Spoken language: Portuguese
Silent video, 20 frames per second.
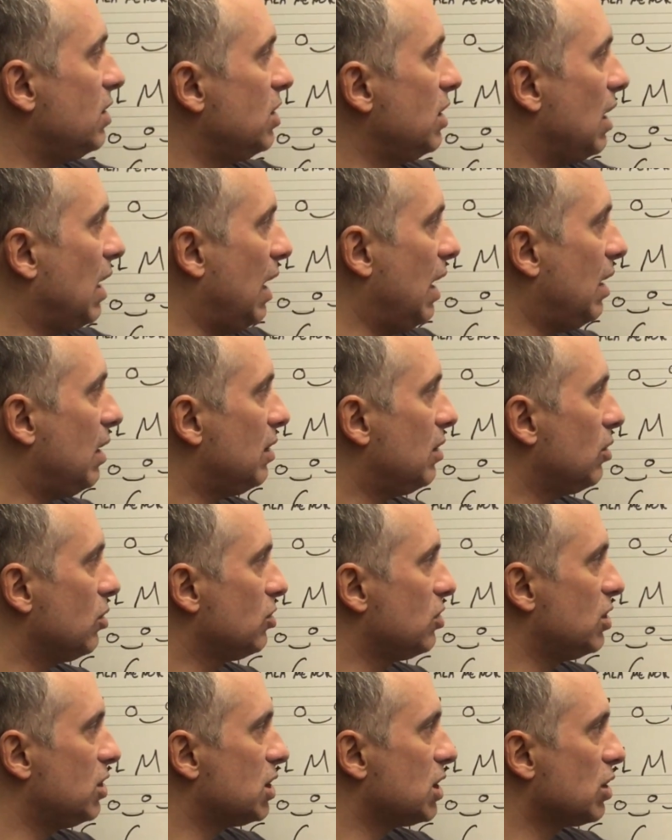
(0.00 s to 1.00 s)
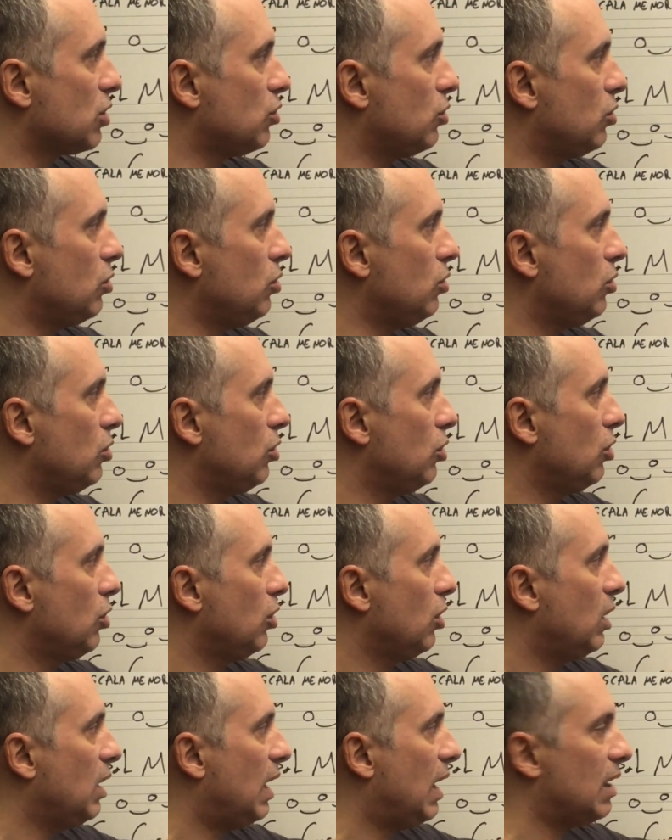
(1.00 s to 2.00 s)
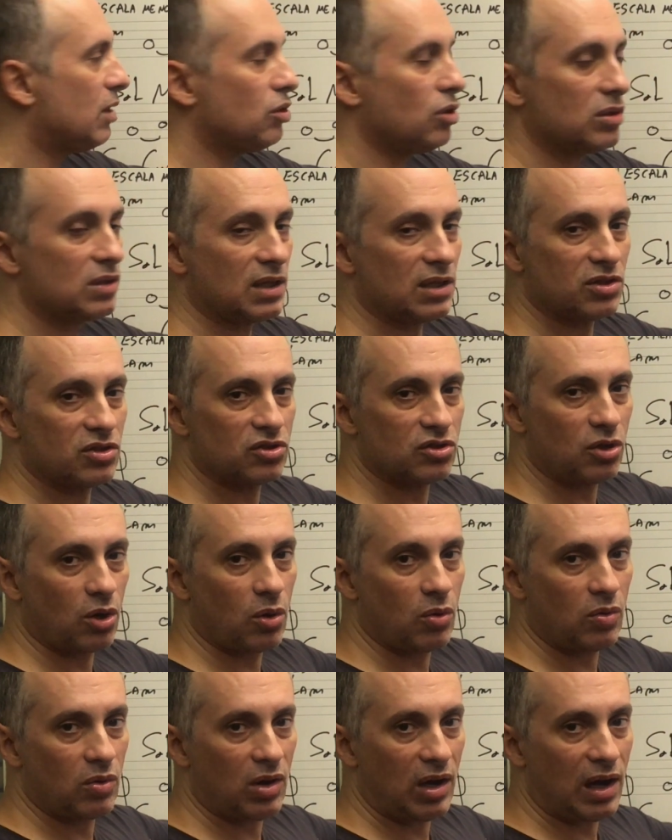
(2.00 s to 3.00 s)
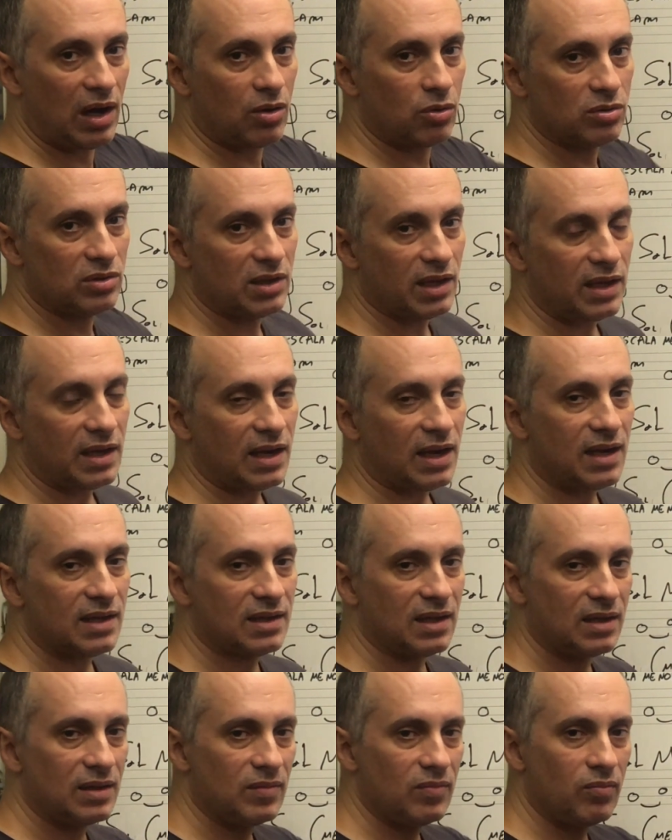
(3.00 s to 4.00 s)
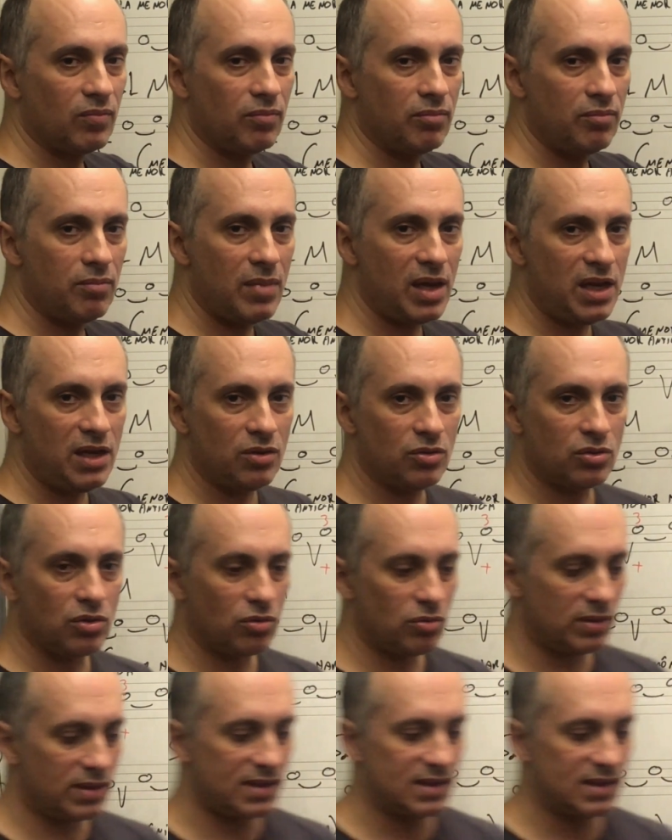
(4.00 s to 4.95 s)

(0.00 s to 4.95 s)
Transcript: de Lá, ou seja, com a nota Sol alterada meio tom